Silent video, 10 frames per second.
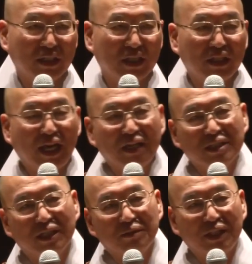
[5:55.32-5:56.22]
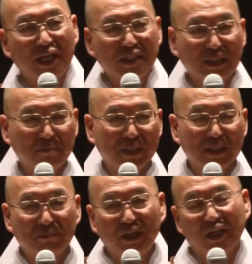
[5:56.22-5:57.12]
되면 대학생, 대학 시험만
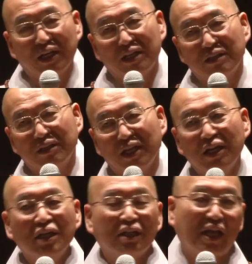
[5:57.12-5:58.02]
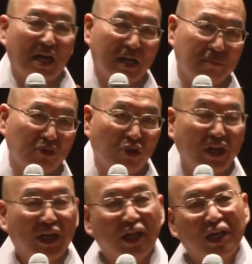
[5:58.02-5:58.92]
치면 해결 같은데 대학 가면 또
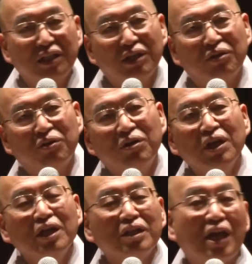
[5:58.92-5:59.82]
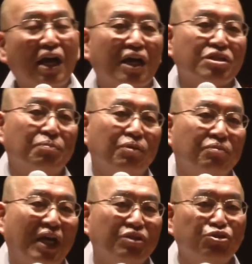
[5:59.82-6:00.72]
해결이 안 되고, 대학 가서
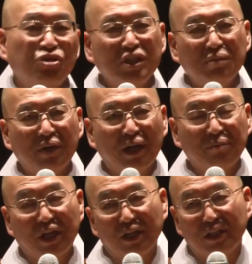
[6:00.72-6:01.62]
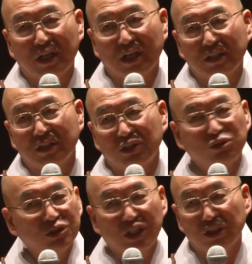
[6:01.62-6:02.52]
보면 아유 취직만 하면 해결될 것 같은데
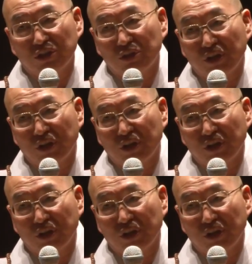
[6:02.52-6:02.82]
취직해도 또